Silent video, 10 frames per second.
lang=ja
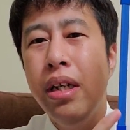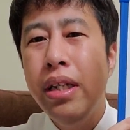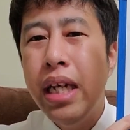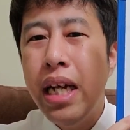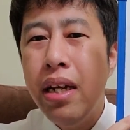
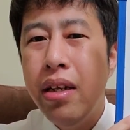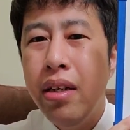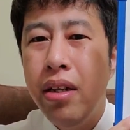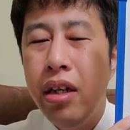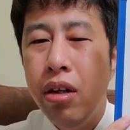でね、
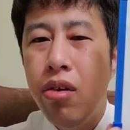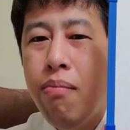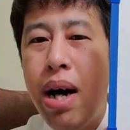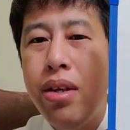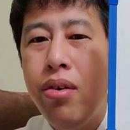こ
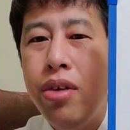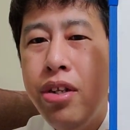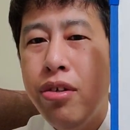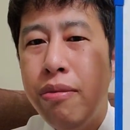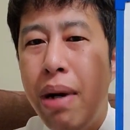の的をい
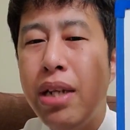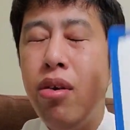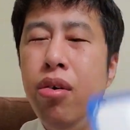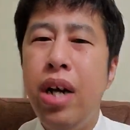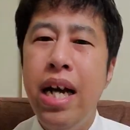る、的
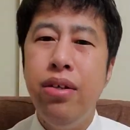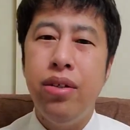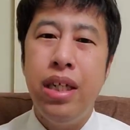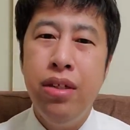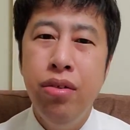を得るっ
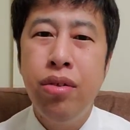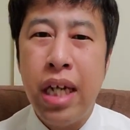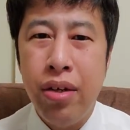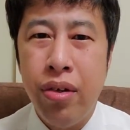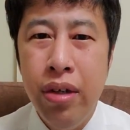て言う
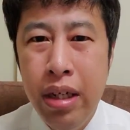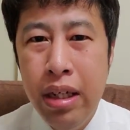けど、